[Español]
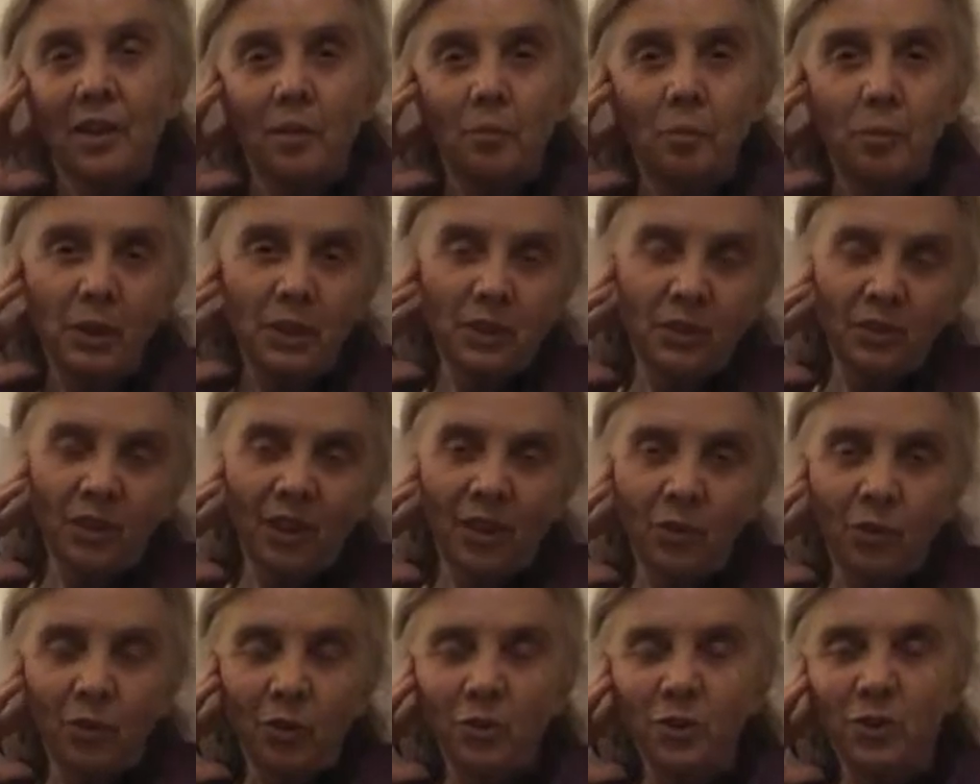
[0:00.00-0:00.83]
empiezo
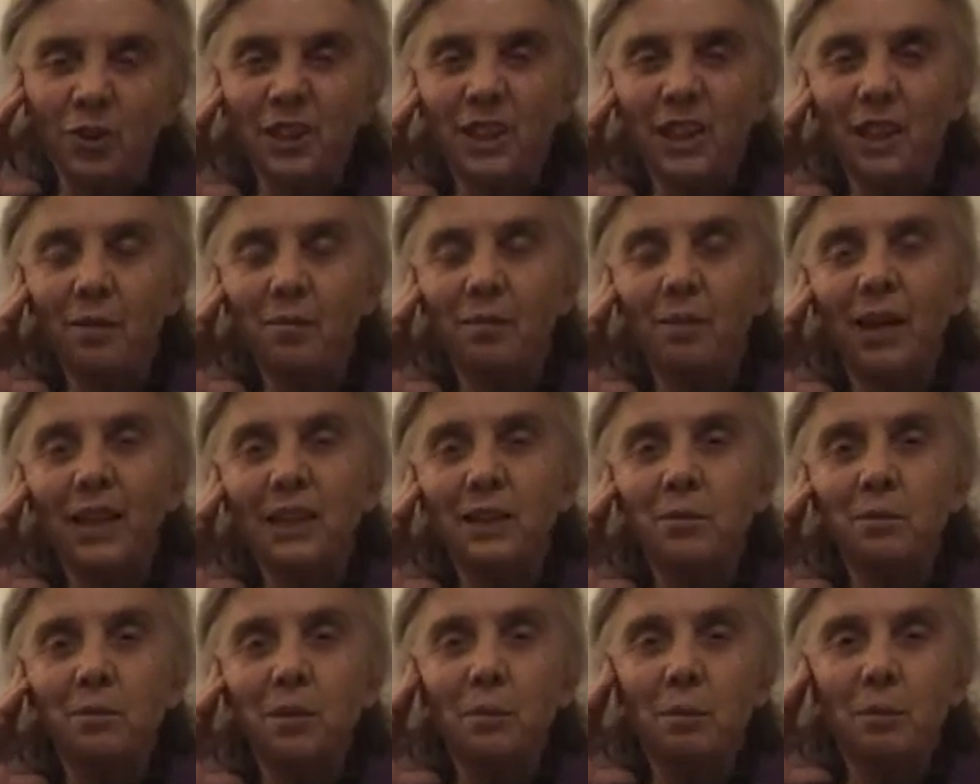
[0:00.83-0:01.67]
a conocer
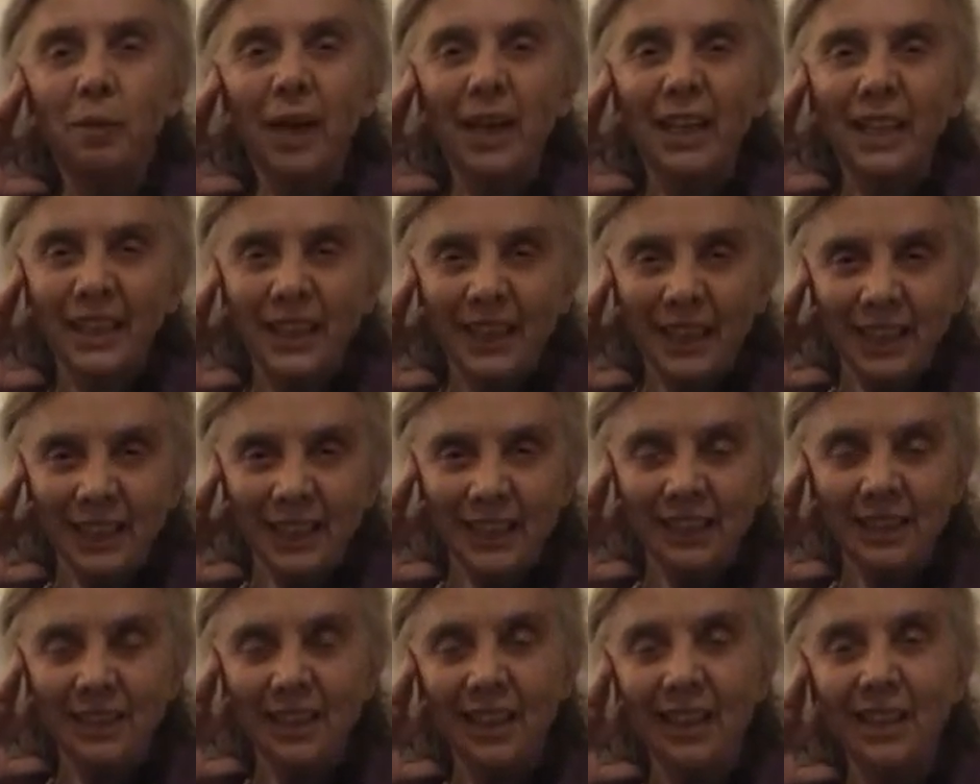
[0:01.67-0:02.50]
más mi
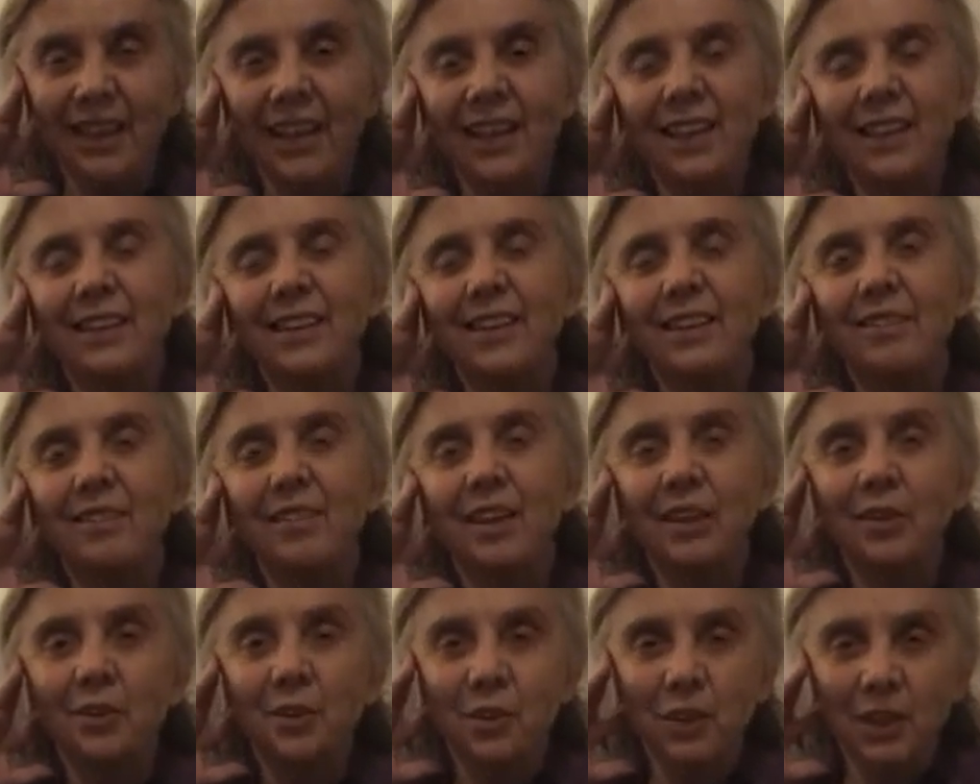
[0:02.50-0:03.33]
país, a la gente
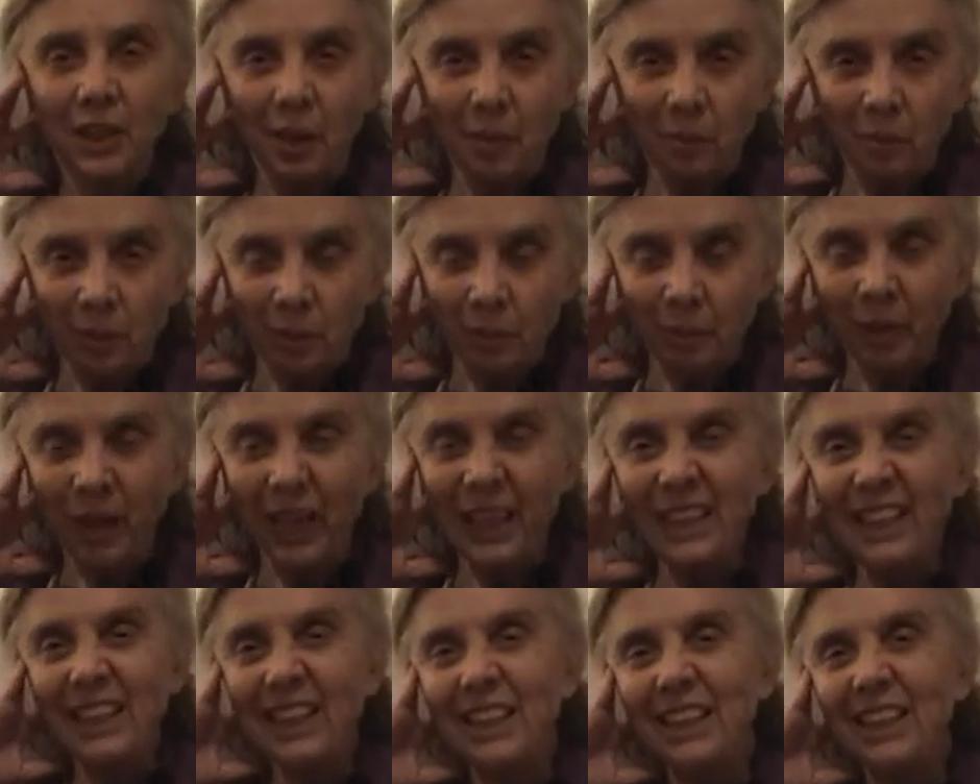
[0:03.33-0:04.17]
valiosa de mi
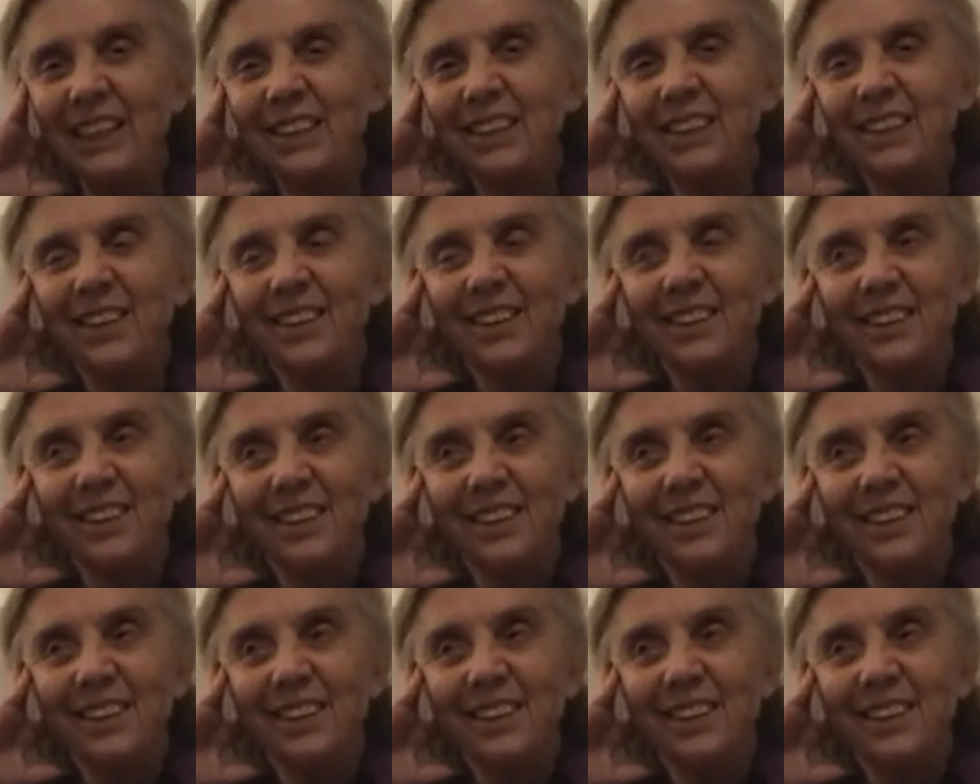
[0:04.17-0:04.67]
país,